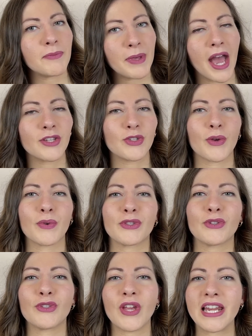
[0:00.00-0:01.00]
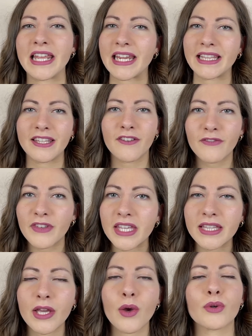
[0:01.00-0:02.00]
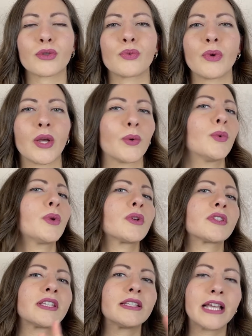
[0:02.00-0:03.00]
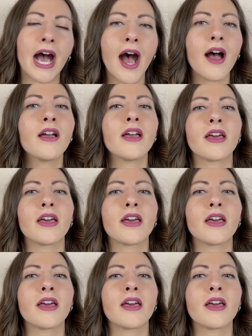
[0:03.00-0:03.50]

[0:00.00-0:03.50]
piace questo genere di video sulle curiosità